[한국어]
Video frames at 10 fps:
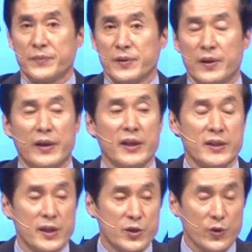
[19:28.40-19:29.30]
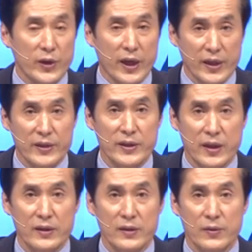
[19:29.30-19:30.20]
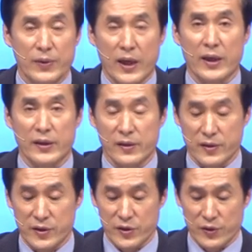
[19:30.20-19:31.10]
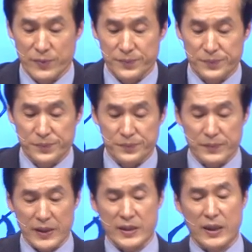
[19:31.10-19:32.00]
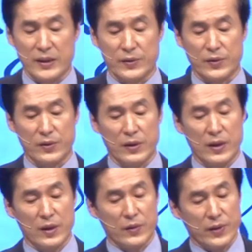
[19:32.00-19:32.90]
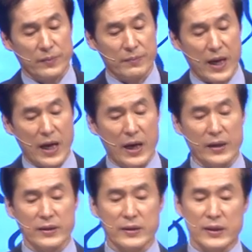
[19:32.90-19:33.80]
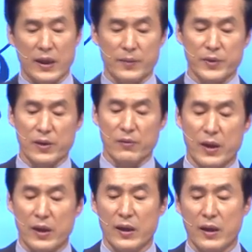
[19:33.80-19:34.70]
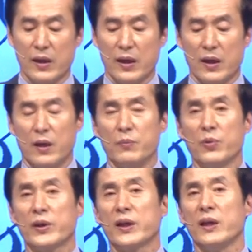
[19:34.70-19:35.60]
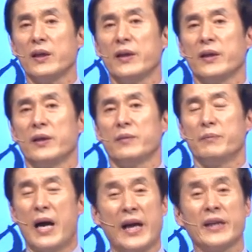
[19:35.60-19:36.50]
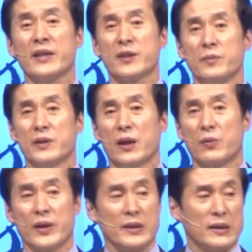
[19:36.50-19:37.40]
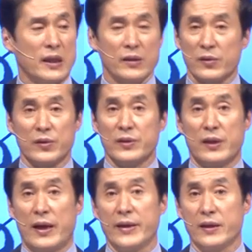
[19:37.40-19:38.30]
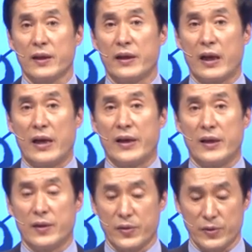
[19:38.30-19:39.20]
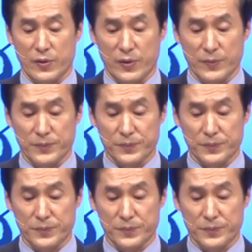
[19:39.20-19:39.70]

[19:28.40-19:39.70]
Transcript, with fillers: 그러나 실족해 하는 자는 화가 있는 것이죠. 마찬가지로 우리는 많은 사람들과 묶일 일이 많이 있습니다. 왜 사단이 그런 일을 하니까 내가 안 하려고 그도